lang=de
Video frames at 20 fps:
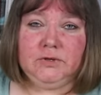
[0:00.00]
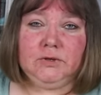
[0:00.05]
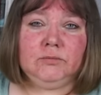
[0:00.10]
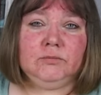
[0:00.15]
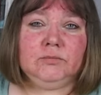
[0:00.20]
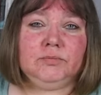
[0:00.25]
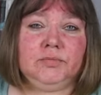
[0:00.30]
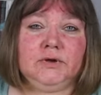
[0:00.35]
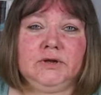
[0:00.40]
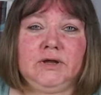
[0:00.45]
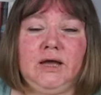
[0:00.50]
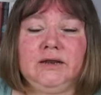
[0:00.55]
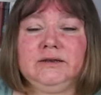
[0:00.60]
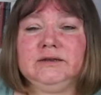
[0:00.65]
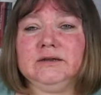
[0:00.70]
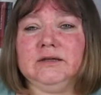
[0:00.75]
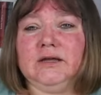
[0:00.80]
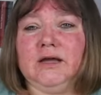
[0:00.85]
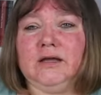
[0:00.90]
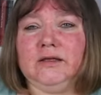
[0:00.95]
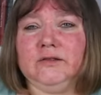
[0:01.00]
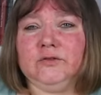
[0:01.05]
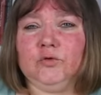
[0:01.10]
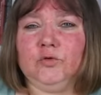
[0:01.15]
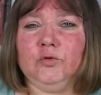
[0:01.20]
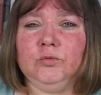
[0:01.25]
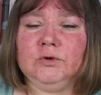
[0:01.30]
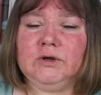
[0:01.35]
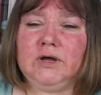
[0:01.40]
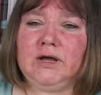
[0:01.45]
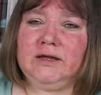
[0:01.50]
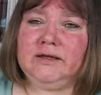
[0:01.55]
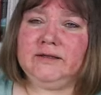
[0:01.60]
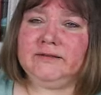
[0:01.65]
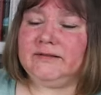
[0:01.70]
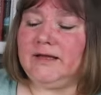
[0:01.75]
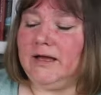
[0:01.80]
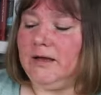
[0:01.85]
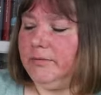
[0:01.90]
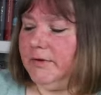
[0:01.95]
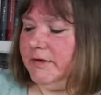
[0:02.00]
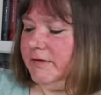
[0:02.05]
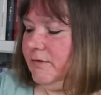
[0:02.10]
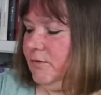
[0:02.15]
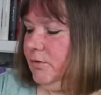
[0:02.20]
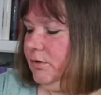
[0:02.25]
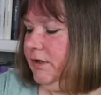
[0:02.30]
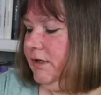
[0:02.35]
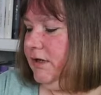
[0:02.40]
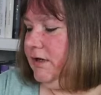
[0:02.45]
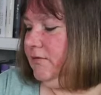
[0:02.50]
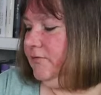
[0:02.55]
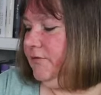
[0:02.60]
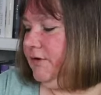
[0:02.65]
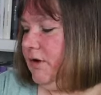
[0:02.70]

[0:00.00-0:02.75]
im Bekanntenkreis, Umkreis, Arbeitskollegen,